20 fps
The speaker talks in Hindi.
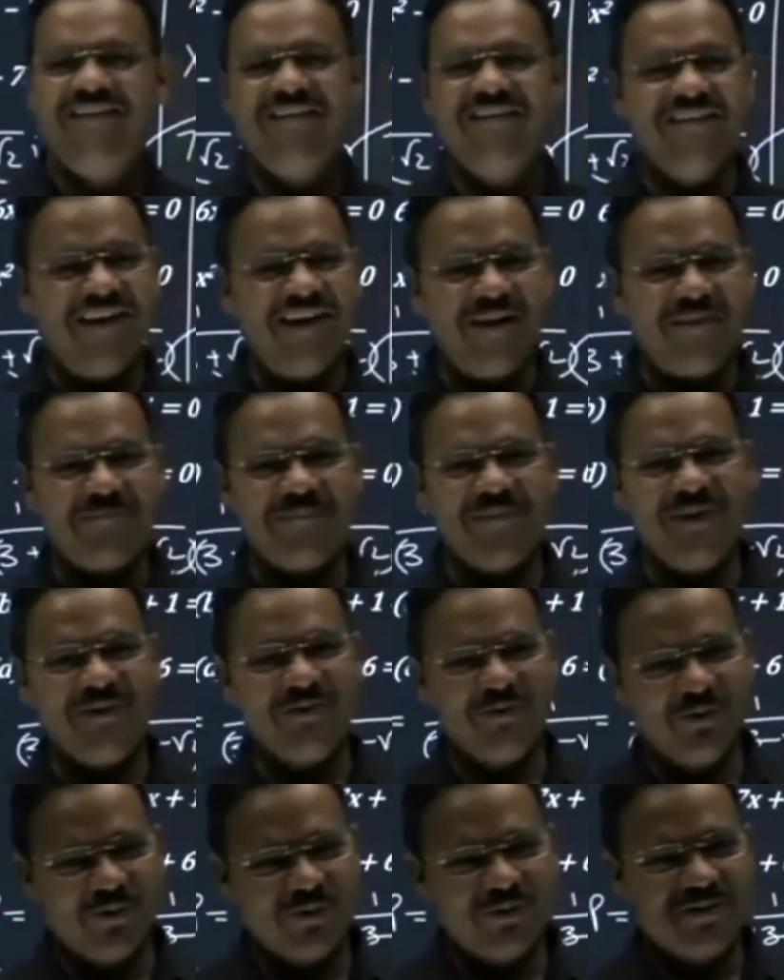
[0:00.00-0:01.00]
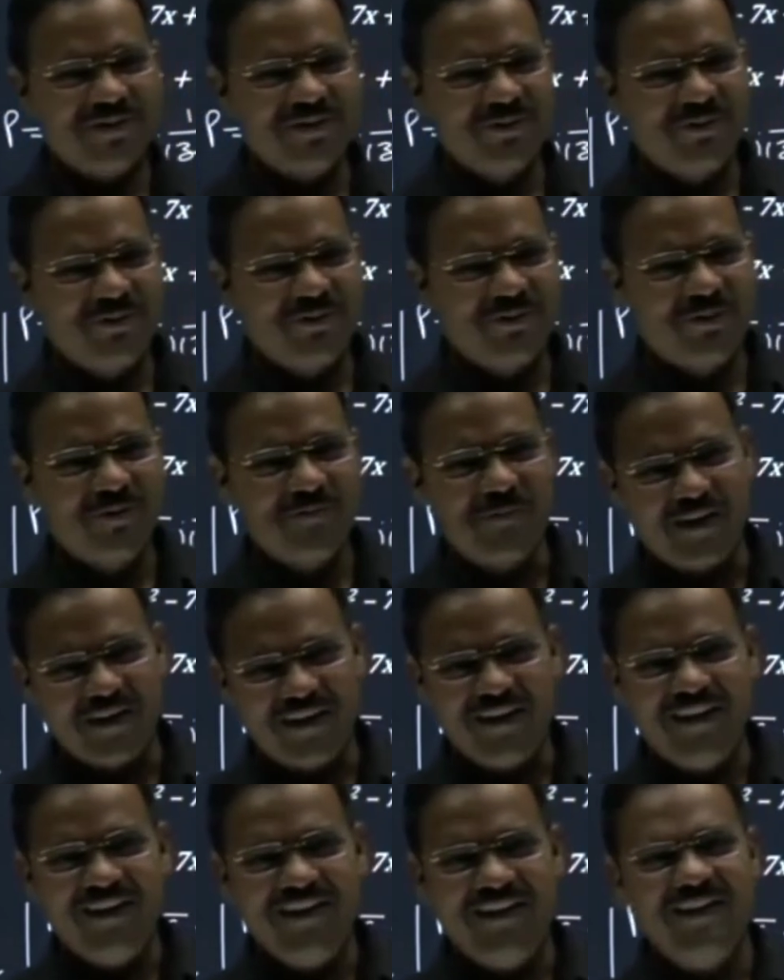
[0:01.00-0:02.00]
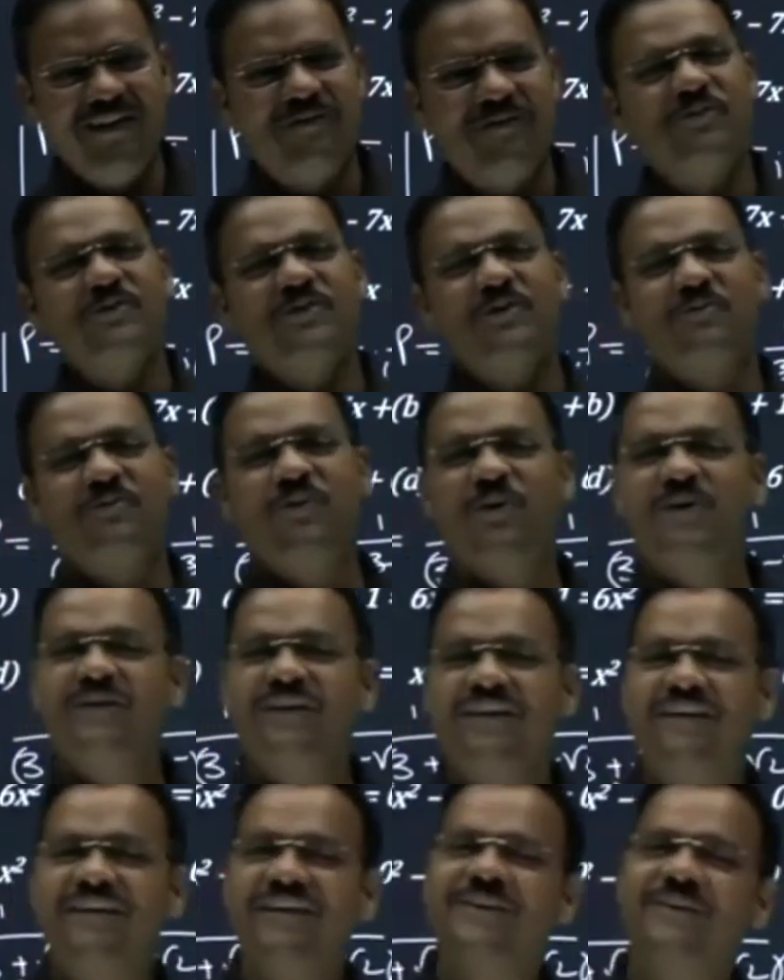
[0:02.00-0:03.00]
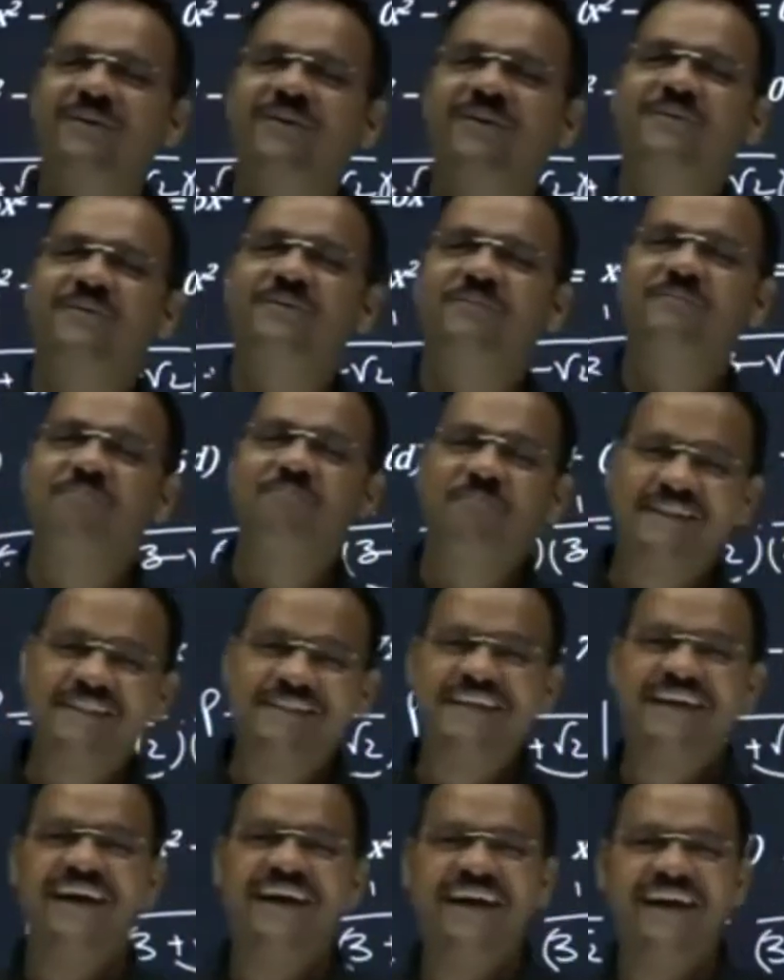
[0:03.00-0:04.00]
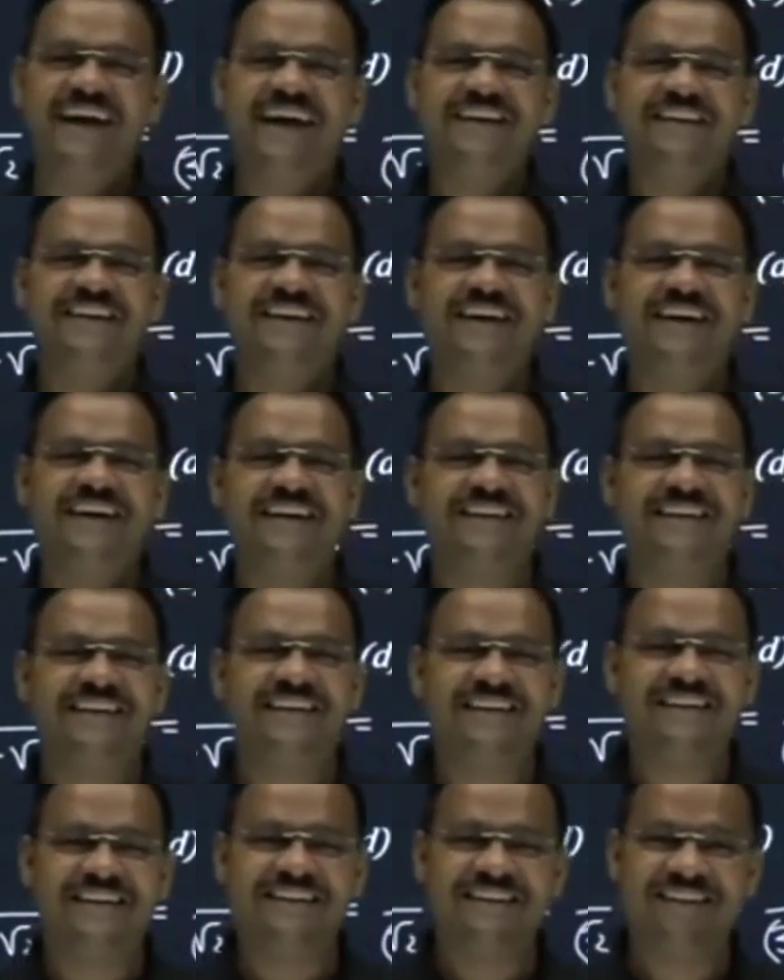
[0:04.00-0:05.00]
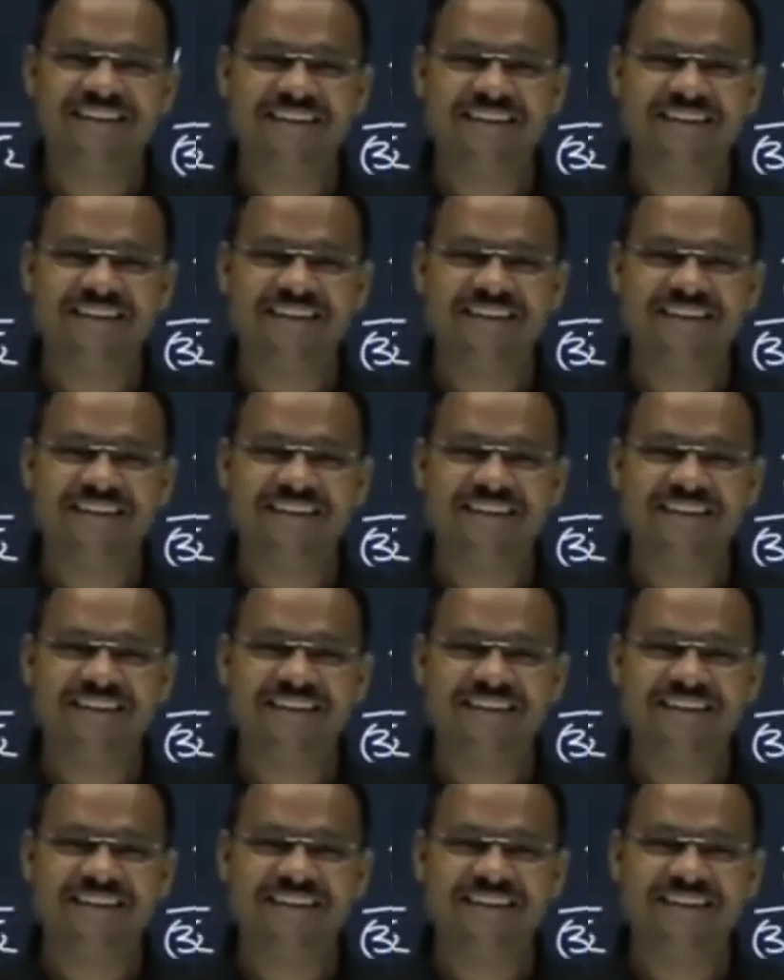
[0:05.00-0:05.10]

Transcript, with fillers: अपने दोस्त को पकड़ें या उसे फ़ोन करें और बतियाएँ आता आधा घंटे ठीक है